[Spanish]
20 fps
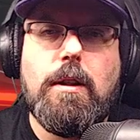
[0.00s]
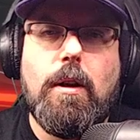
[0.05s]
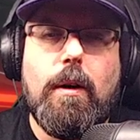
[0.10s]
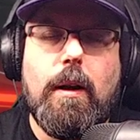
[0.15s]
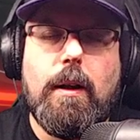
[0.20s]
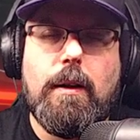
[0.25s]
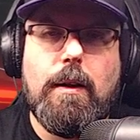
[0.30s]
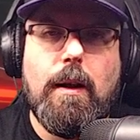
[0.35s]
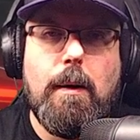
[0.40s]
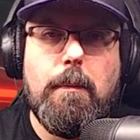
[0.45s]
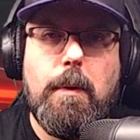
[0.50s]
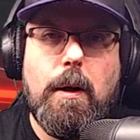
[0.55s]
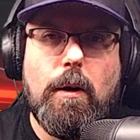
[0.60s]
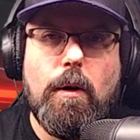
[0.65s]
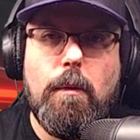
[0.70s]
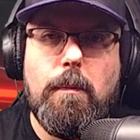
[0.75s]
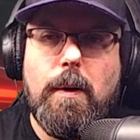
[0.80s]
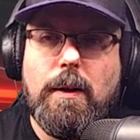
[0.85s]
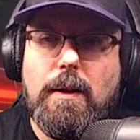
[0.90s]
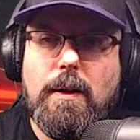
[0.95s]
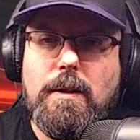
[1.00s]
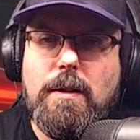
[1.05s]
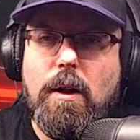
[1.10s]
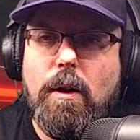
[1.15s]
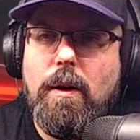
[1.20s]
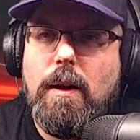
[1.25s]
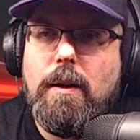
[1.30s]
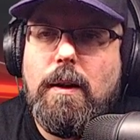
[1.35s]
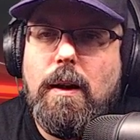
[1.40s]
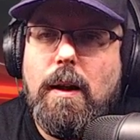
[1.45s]
orientada para el combate, está
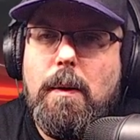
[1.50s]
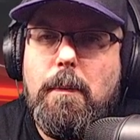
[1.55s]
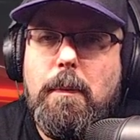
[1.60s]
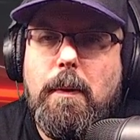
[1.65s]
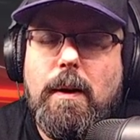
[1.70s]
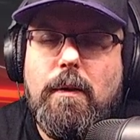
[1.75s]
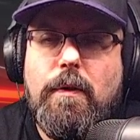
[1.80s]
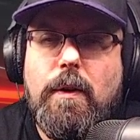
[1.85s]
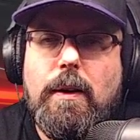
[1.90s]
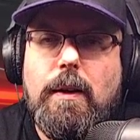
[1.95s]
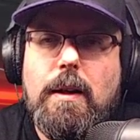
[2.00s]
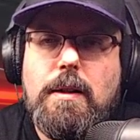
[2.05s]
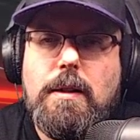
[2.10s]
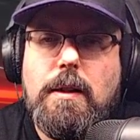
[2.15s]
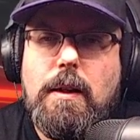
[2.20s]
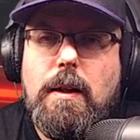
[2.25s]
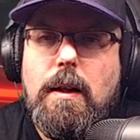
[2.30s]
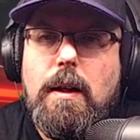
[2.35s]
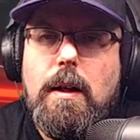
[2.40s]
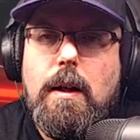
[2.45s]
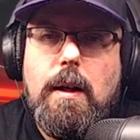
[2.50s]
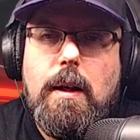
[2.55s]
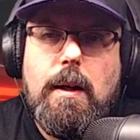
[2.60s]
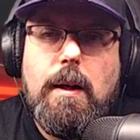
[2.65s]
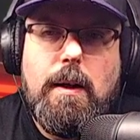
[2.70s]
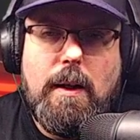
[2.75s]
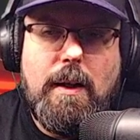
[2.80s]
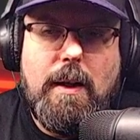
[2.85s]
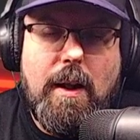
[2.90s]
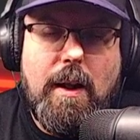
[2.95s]
orientada para defenderse
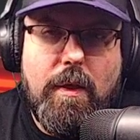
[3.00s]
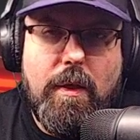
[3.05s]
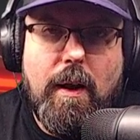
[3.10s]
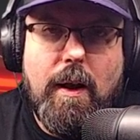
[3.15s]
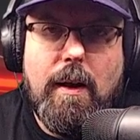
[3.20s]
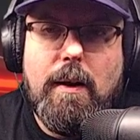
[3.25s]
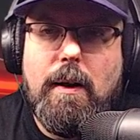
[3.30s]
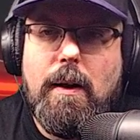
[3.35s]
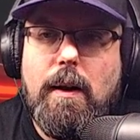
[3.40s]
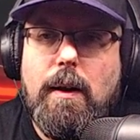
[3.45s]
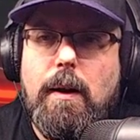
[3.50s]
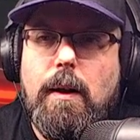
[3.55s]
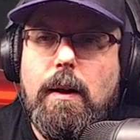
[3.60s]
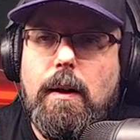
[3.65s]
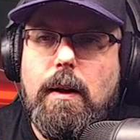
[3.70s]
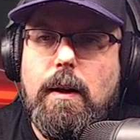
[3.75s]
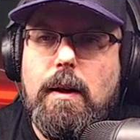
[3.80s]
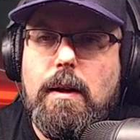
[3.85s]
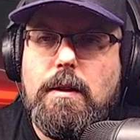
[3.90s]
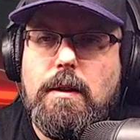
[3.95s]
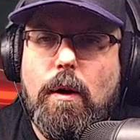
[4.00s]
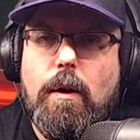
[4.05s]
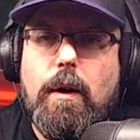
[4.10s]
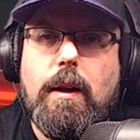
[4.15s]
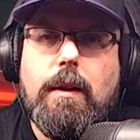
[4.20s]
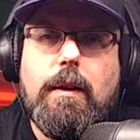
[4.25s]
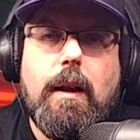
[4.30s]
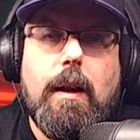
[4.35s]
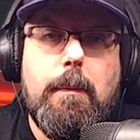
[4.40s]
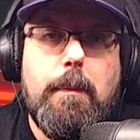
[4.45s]
quizá eh, está
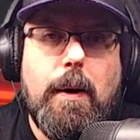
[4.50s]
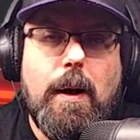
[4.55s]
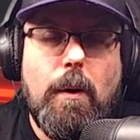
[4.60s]
orientada para